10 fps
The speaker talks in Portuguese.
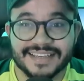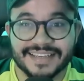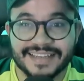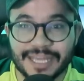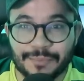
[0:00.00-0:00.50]

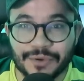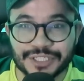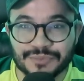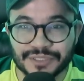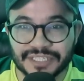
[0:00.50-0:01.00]
E depois
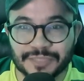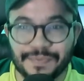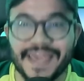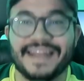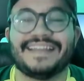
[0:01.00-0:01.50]
de muita
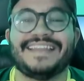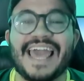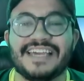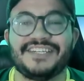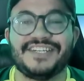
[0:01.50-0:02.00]
espera,
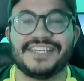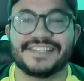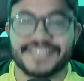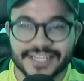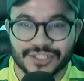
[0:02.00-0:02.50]
10
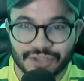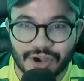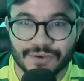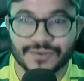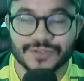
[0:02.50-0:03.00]
dias sem
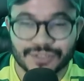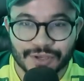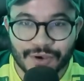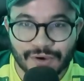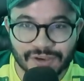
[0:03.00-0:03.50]
jogos,
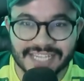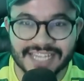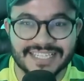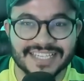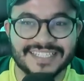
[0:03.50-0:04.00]
hoje é
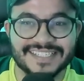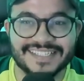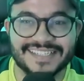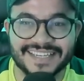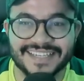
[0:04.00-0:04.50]
dia de
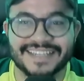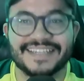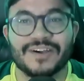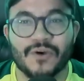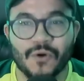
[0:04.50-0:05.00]
dizer,
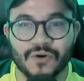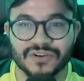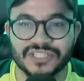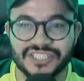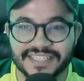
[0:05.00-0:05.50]

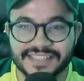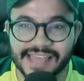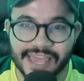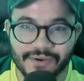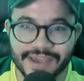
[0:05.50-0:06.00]
hoje
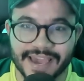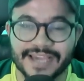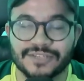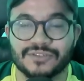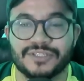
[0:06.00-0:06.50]
tem
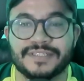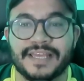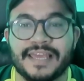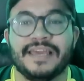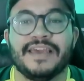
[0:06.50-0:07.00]
Goiás, hoje
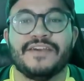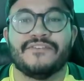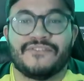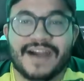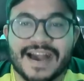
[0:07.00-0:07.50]
tem
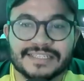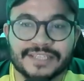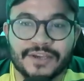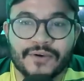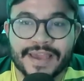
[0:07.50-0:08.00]

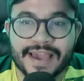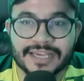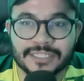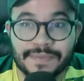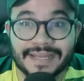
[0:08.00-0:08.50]
Vasco e
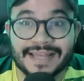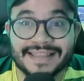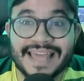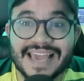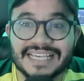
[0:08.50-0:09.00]
Goiás pela
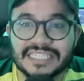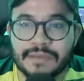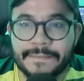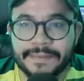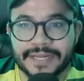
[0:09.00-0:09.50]

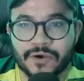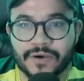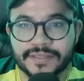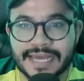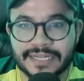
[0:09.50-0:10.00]
11ª
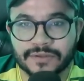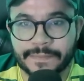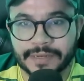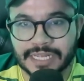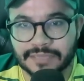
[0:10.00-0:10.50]
rodada do
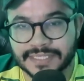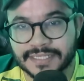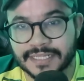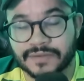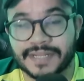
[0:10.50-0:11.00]
Campeonato
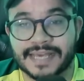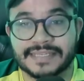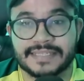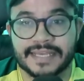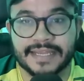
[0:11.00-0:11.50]
Brasileiro da
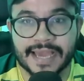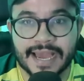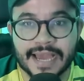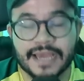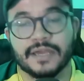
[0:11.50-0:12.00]
Série
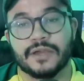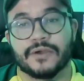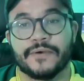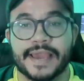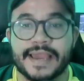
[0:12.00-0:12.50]
A.
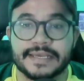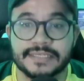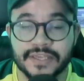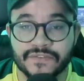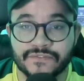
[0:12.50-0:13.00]

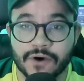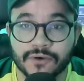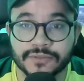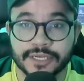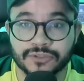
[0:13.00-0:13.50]
Goiás que
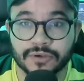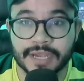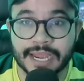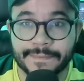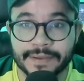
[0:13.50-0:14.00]
volta a
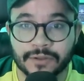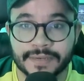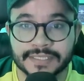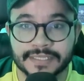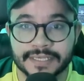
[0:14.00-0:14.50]
jogar pelo
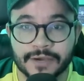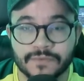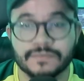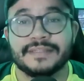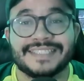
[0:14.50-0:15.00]

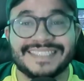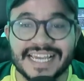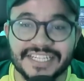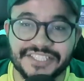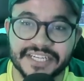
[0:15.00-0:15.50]
Brasileirão
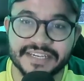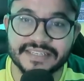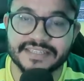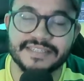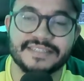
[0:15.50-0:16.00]
sem
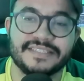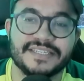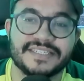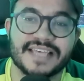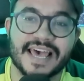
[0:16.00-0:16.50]
chances
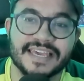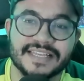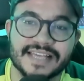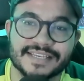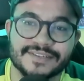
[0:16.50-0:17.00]
de sair
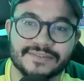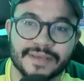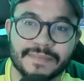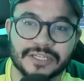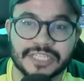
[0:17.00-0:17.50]
da zona do
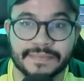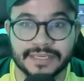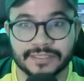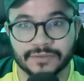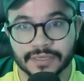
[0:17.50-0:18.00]

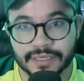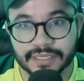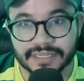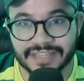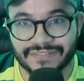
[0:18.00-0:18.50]
rebaixamento
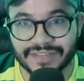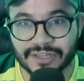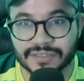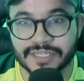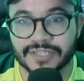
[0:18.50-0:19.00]
devido
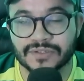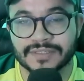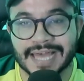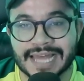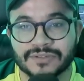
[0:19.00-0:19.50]
aos
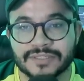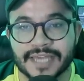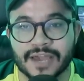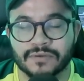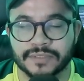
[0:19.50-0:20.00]
resultados que
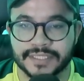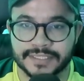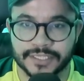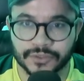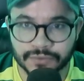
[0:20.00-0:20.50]

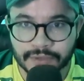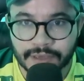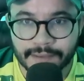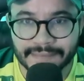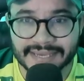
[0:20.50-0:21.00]
aconteceram,
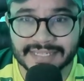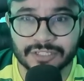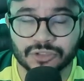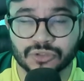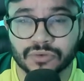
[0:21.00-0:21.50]
mas
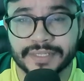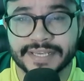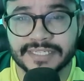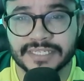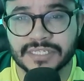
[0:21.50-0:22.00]
tem jogo
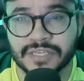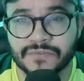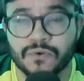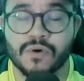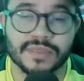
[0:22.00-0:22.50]

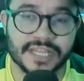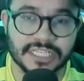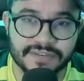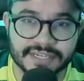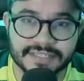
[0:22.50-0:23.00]
decisivo contra
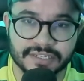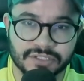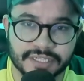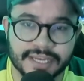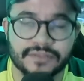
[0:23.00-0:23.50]
adversário
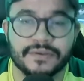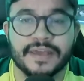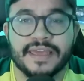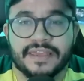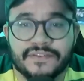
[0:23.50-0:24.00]
direto,
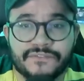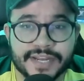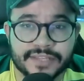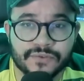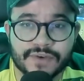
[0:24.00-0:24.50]

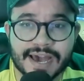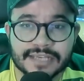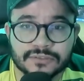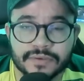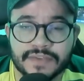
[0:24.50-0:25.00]
enfrenta o
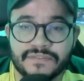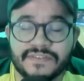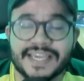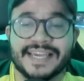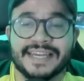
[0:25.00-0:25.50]
Vasco que
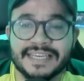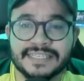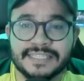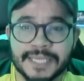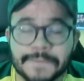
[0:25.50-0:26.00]
vive
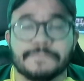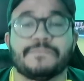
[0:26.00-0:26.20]
crise